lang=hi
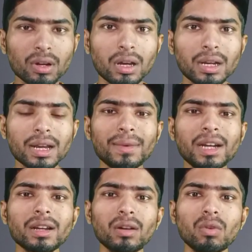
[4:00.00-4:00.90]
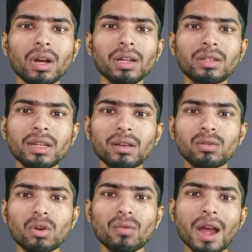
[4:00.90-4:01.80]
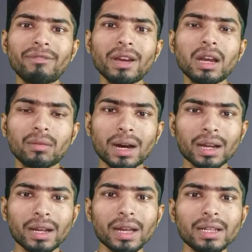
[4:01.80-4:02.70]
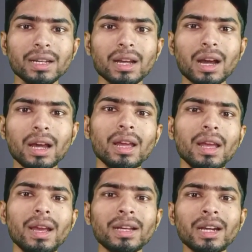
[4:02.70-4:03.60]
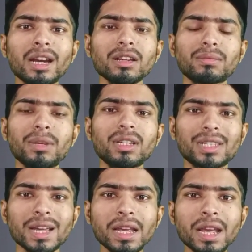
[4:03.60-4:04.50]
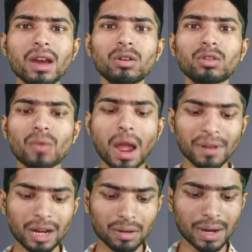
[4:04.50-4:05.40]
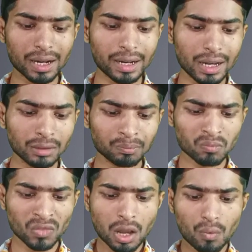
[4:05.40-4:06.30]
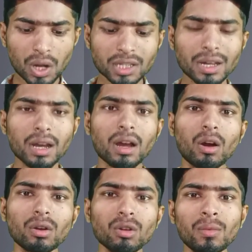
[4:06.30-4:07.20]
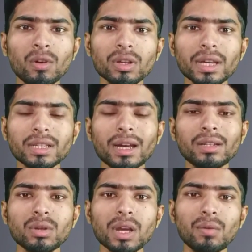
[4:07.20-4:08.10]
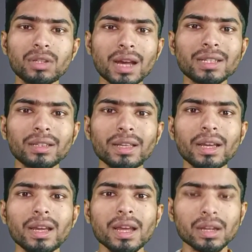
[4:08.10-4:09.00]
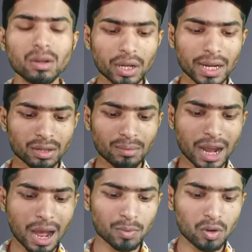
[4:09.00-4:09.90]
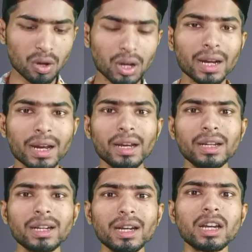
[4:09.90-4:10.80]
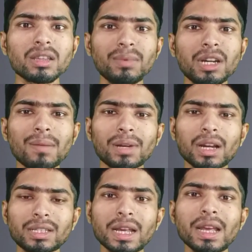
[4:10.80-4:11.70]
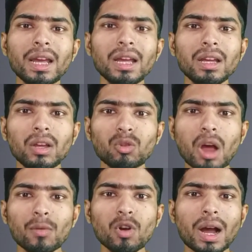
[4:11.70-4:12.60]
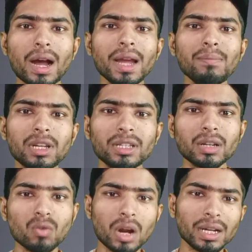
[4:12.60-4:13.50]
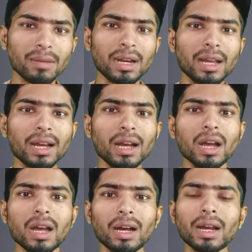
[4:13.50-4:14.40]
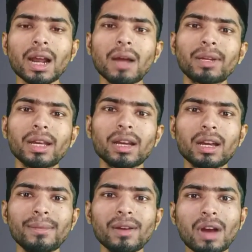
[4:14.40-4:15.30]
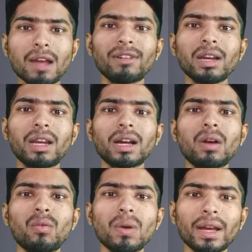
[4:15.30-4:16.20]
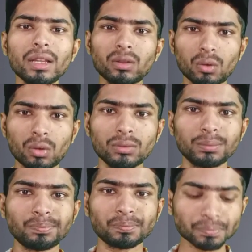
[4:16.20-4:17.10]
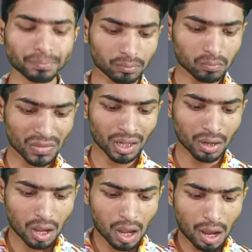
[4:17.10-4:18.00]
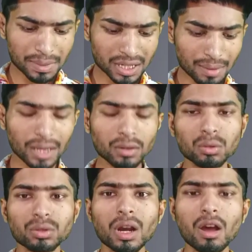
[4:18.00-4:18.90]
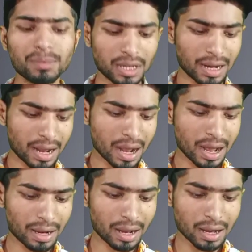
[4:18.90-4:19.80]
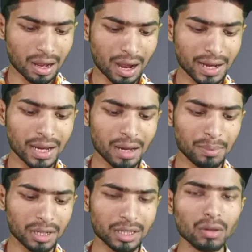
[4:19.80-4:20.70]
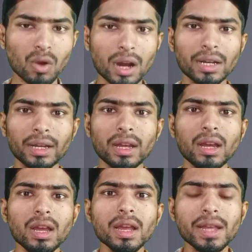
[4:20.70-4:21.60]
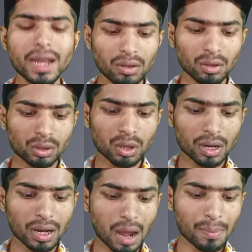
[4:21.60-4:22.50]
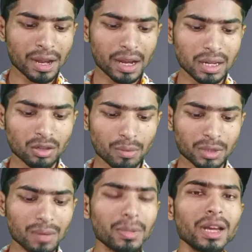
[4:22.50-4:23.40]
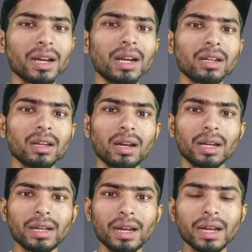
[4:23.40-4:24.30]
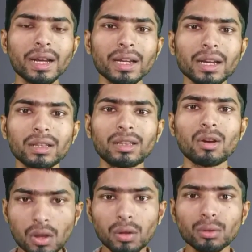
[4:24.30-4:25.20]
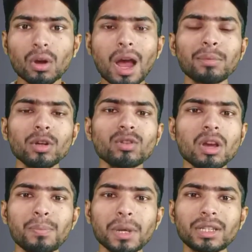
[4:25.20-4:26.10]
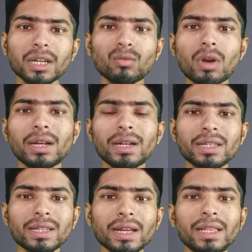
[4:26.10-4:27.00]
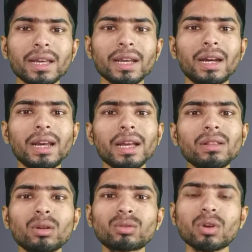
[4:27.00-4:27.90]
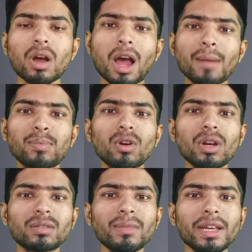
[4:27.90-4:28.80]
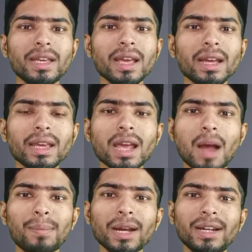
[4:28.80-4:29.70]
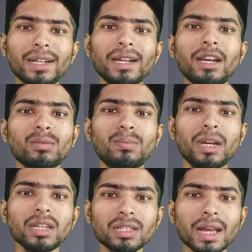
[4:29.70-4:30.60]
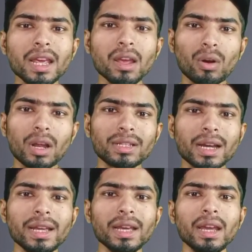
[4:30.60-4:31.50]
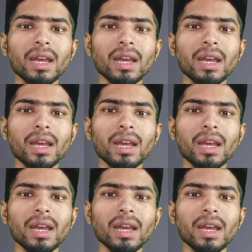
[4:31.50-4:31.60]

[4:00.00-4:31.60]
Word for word: रिकमेंड करूँगा जो वाईफाई लगवा रखे जिनका इंटरनेट स्पीड सही है और जो वाईफाई लगवा रखे वो इस ऑटो मोड के साथ जो है वो जा सकते हैं क्योंकि इसमें आपको अगर इंटरनेट स्पीड आपका सही है तो आपको हाई पिक्चर क्वालिटी मिलेगा अगर आपके घर में वाईफाई लगा हुआ है तो अब इसके बाद दूसरा ऑप्शन है हाई हाइयर पिक्चर क्वालिटी ये दोस्तों अगर आप इस ऑप्शन पे अगर क्लिक करके रखते हो तो आपको जो है पिक्चर क्वालिटी सही दिखेगा लेकिन दोस्तों आपको इसमें ये है कि आपका इंटरनेट स्पीड सही होना चाहिए